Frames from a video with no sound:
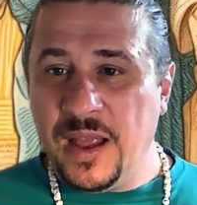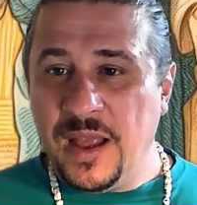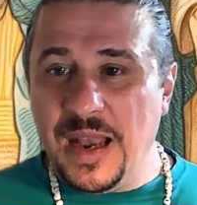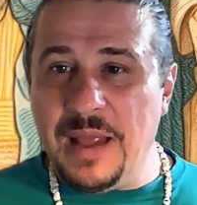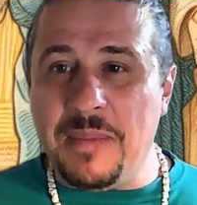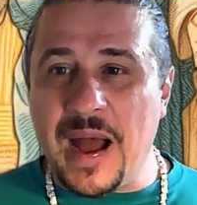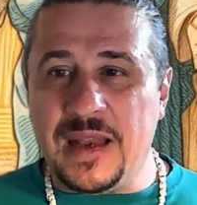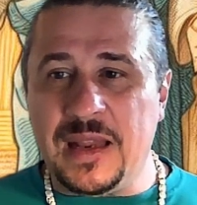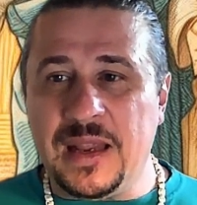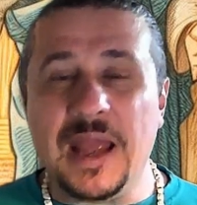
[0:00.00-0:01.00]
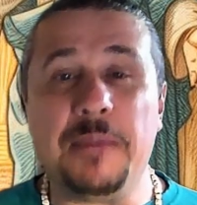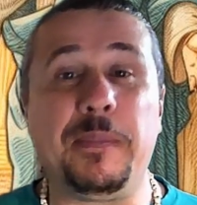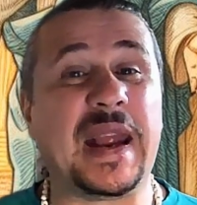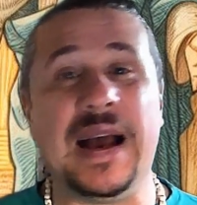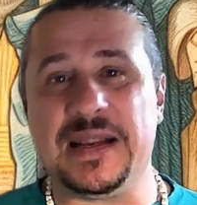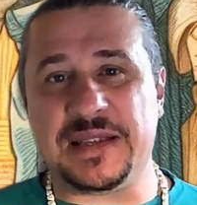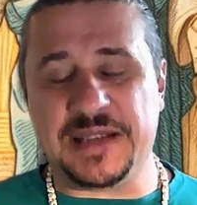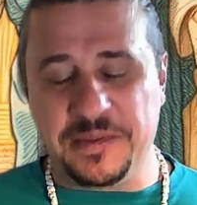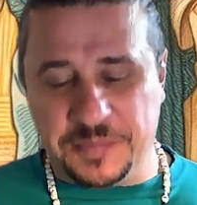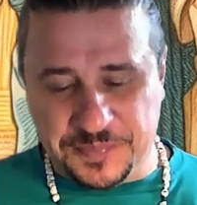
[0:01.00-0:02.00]
le mani e
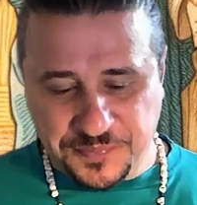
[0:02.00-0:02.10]
pregasse.